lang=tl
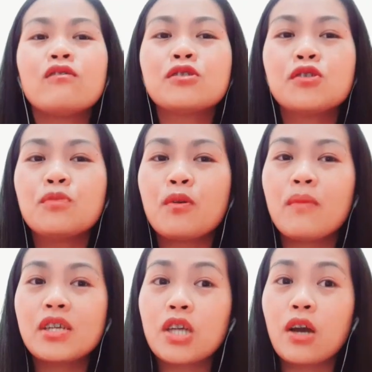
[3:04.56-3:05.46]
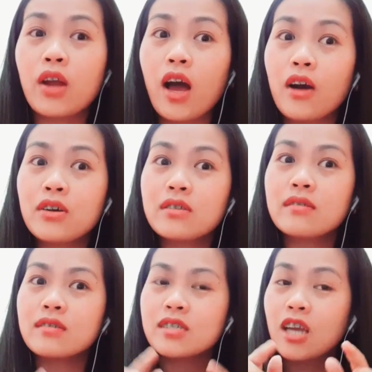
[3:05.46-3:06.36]
kung gusto niyo pong ma-shoutout,
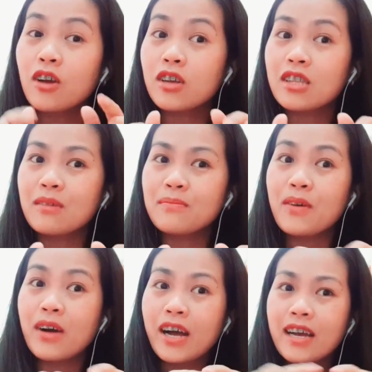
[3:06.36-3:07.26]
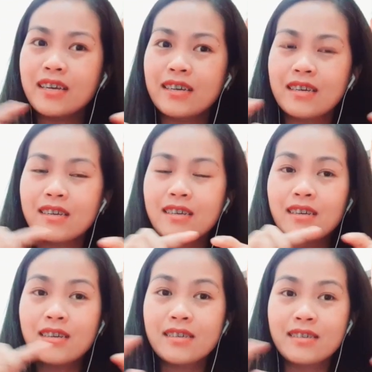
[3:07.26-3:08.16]
shoutout lang po ha.
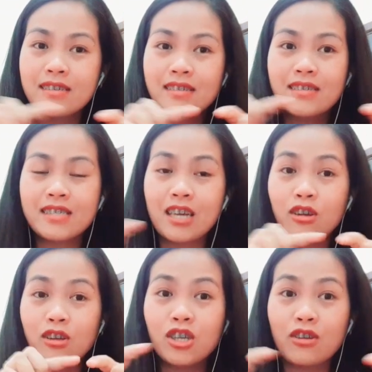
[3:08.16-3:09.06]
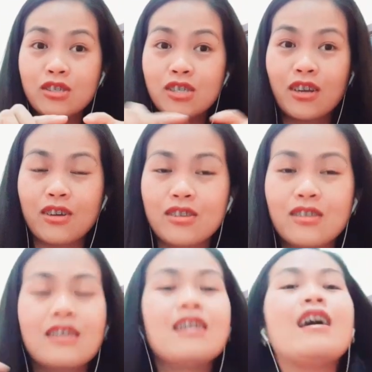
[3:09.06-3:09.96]
Shoutout, shoutout, shoutout.
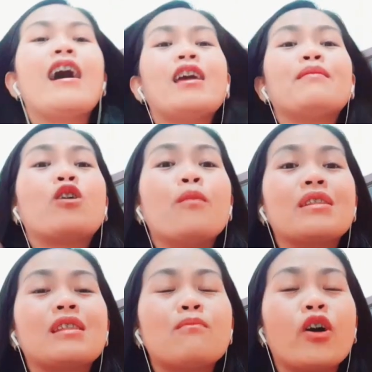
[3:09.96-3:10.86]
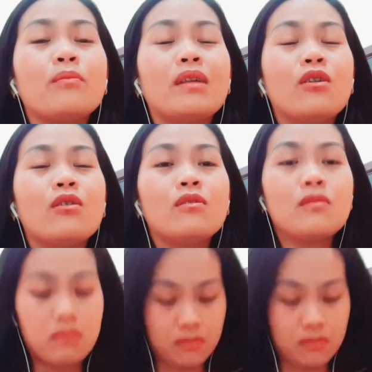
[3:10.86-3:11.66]
Ayan, mag-comment lang po kayo below.